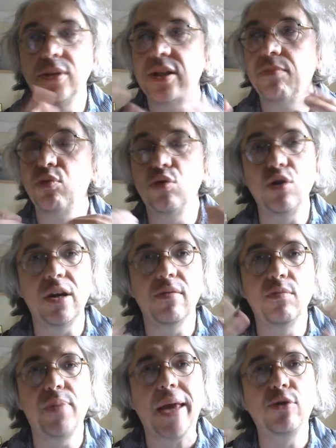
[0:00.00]
İşte bunun
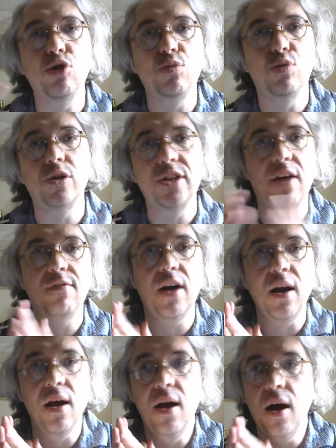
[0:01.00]
gibi pek çok projem
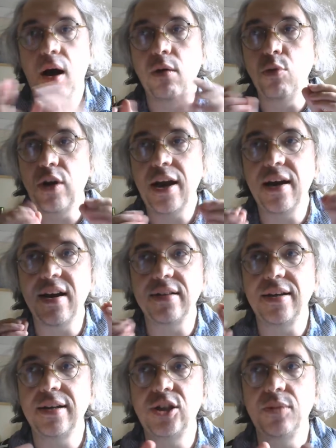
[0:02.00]
var ama böyle
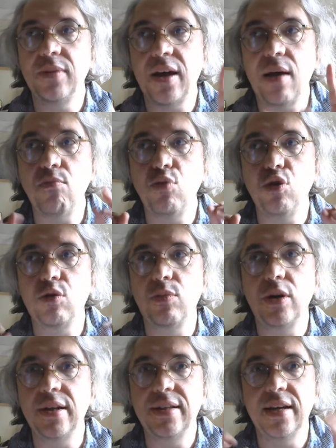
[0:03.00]
herhalde içimde en büyük
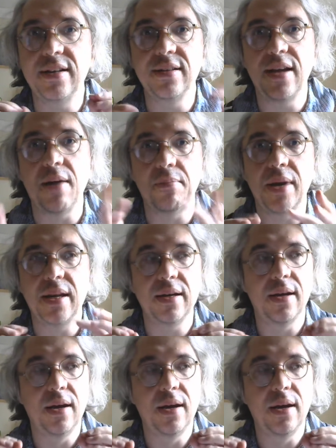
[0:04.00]
böyle derinden beni